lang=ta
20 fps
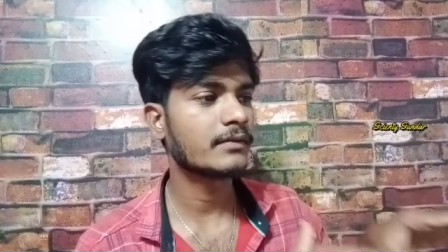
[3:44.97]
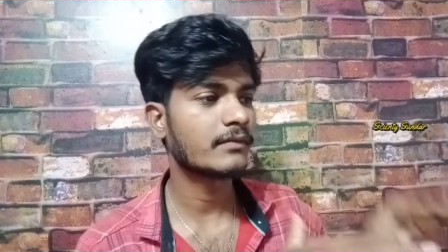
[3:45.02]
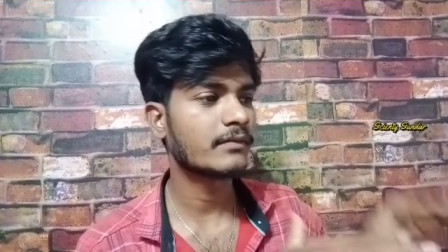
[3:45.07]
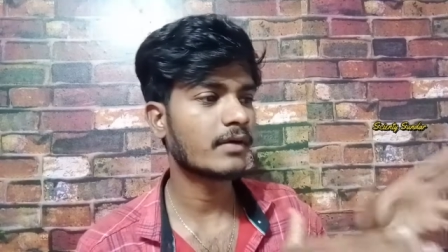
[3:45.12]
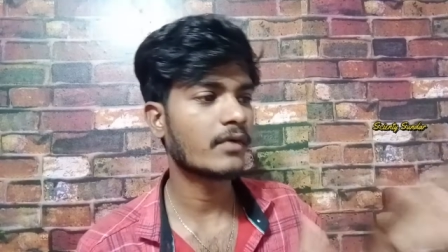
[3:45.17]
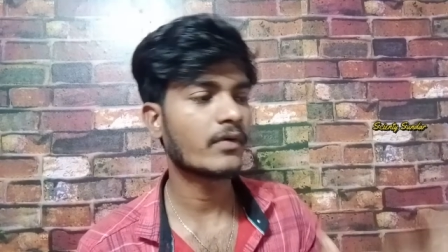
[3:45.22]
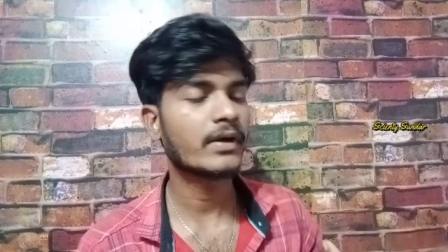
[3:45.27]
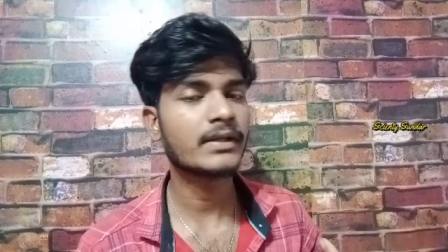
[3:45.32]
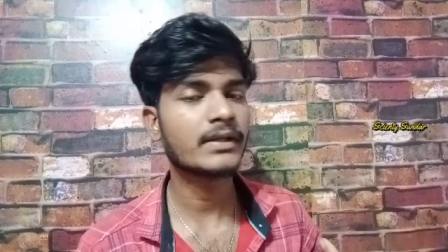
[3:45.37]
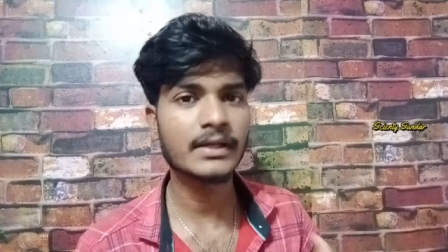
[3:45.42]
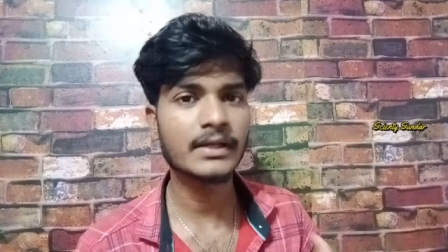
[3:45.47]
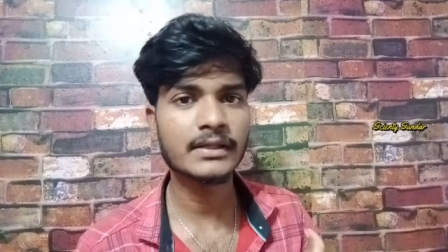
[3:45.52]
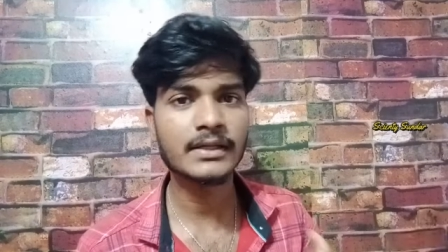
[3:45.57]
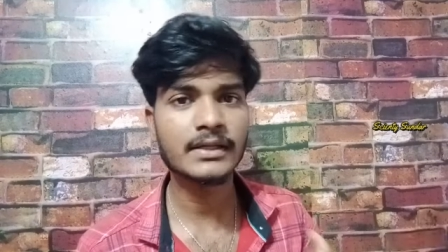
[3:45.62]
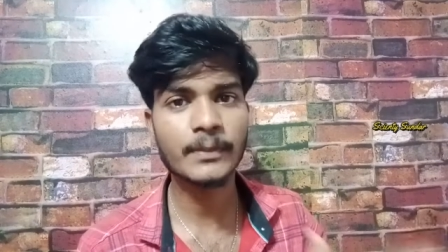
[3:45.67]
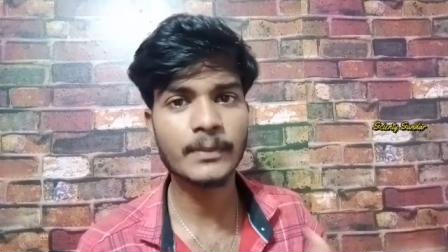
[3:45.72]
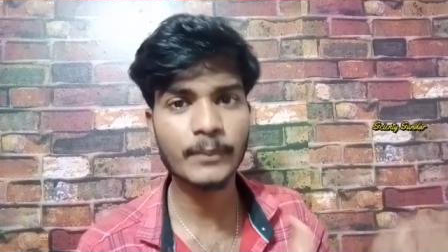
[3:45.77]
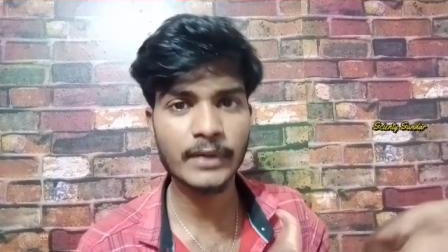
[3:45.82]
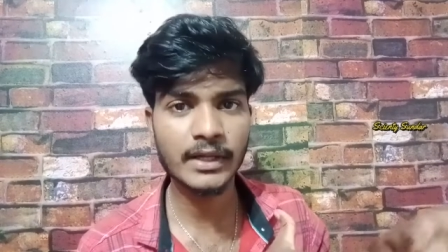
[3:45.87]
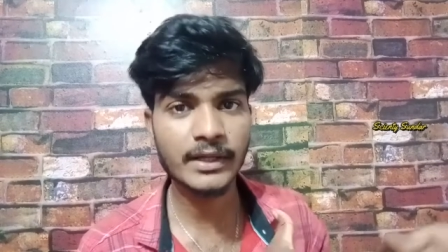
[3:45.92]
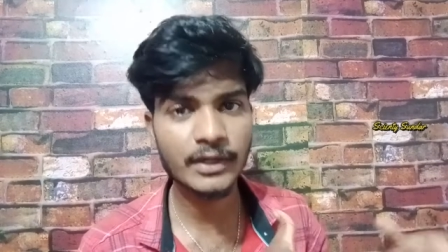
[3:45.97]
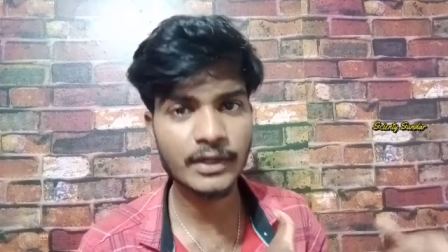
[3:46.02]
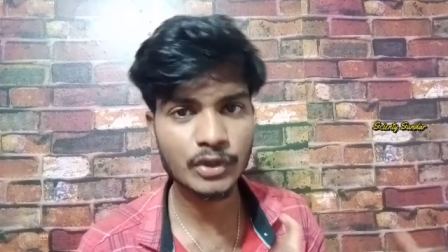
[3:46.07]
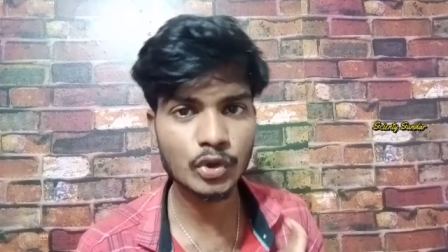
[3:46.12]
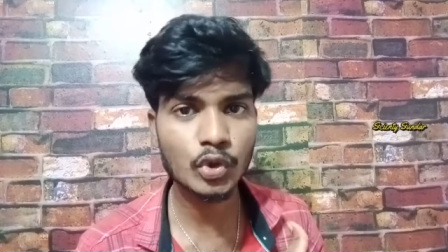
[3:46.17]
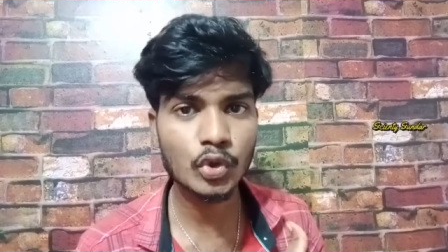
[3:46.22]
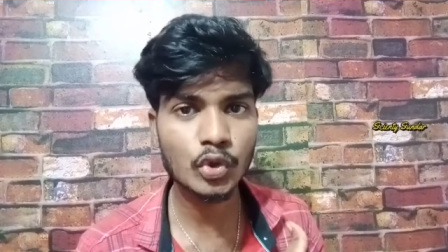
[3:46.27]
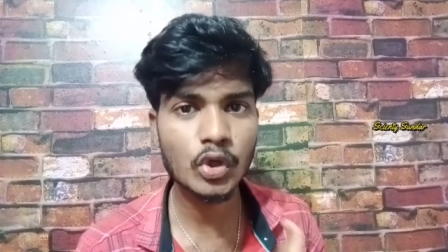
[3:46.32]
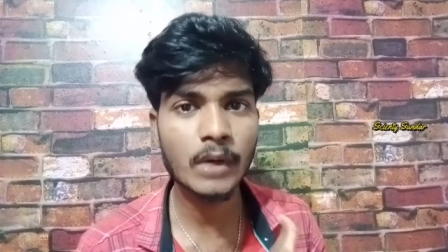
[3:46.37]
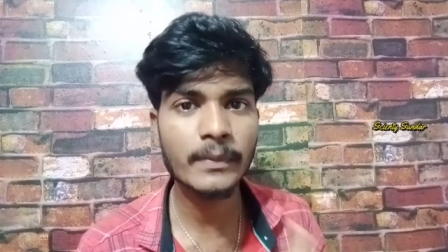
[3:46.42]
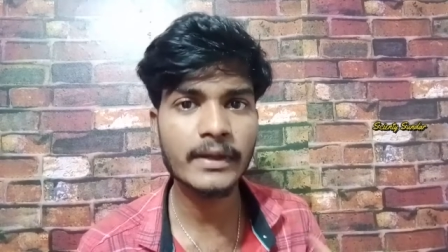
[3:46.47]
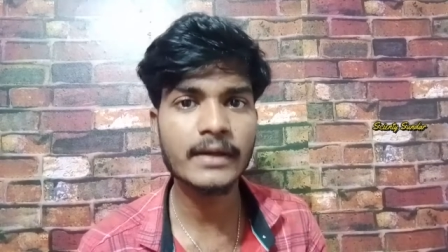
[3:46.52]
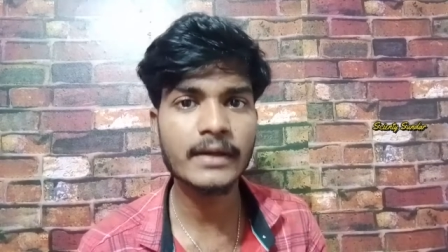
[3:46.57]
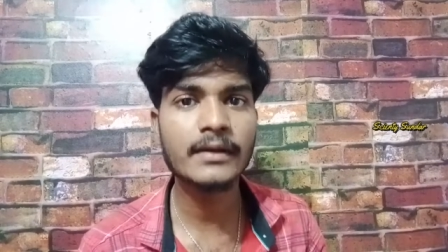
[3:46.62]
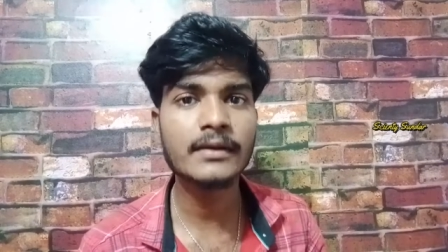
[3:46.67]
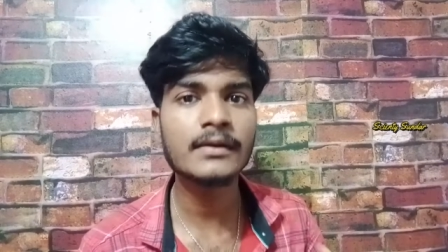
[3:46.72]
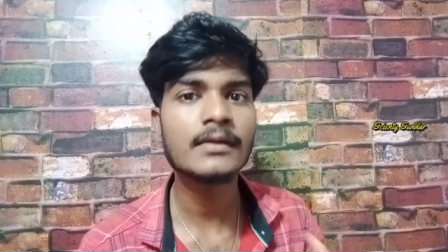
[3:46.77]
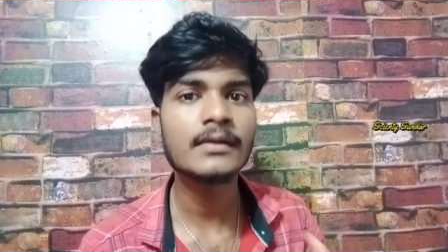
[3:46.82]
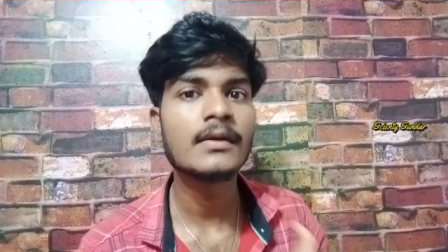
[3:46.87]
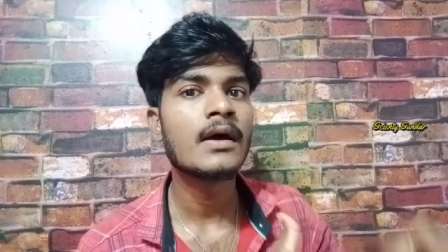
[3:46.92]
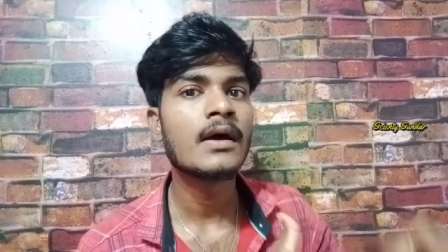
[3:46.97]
அவன் வாழ்ந்த இடத்துல இப்படியா இருந்திருக்கும் அப்படின்ட்டு